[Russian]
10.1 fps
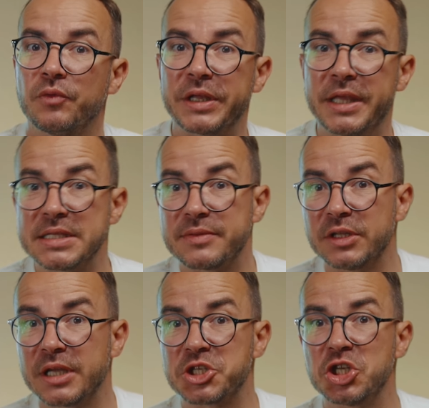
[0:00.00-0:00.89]
В агентстве
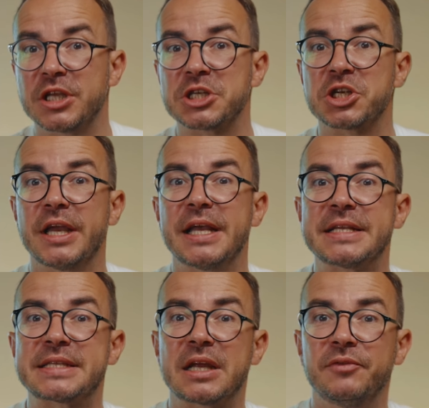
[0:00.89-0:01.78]
«Этажи» даже
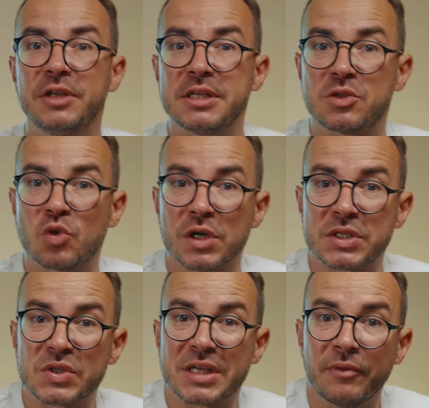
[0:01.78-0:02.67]
сравнили
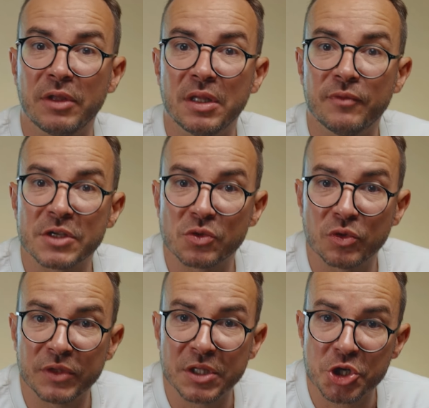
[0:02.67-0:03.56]
ситуацию с ковидной весной
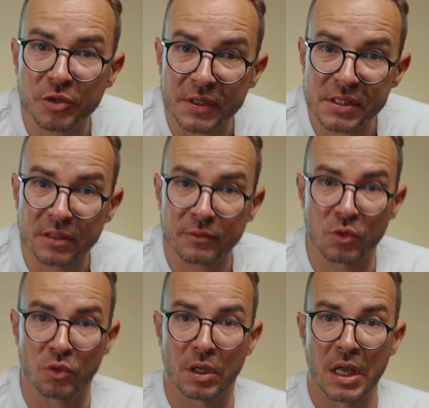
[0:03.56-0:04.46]
2020
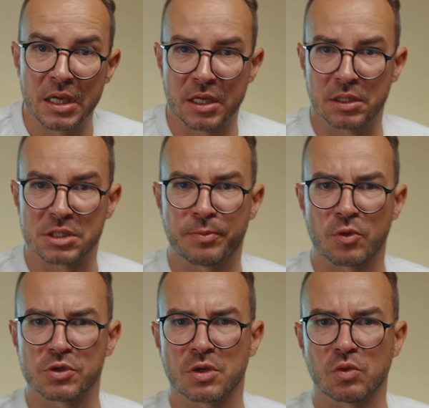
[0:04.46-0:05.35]
года, когда
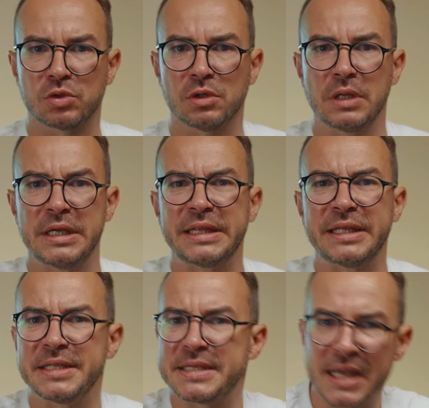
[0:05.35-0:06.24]
спрос рухнул
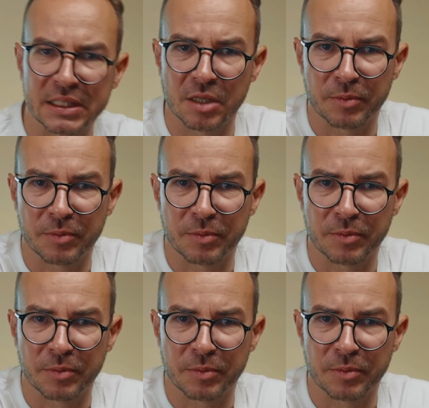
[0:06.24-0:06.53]
на десятки